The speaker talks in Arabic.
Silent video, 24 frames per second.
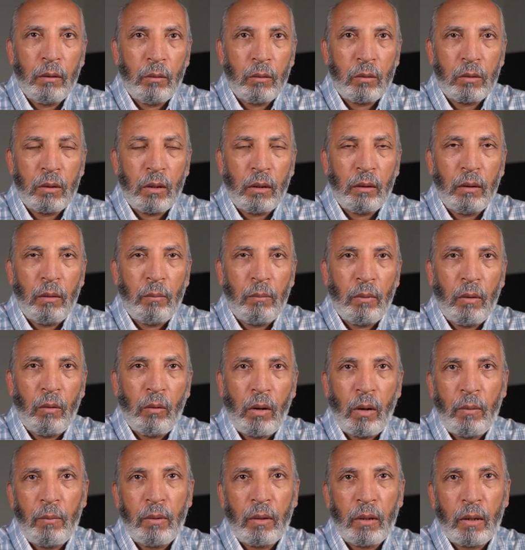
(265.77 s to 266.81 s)
يستخدم لو
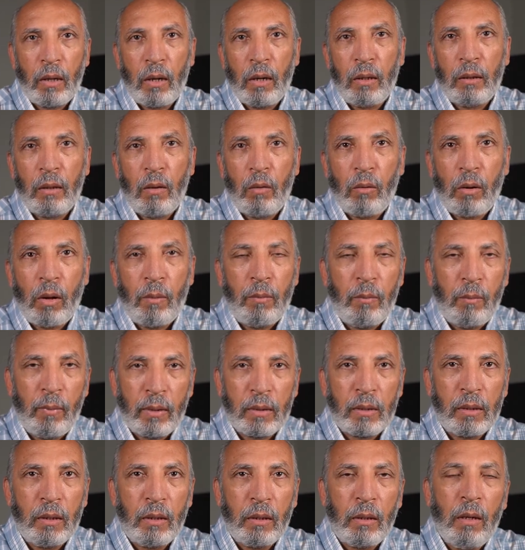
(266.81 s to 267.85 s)
جاي من كندا او جاي من
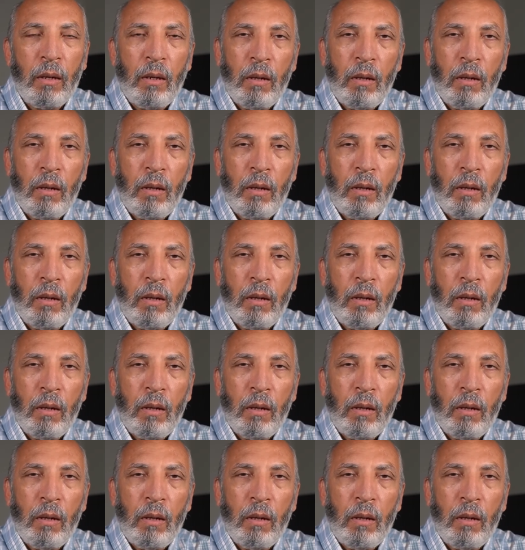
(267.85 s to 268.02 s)
المكسيك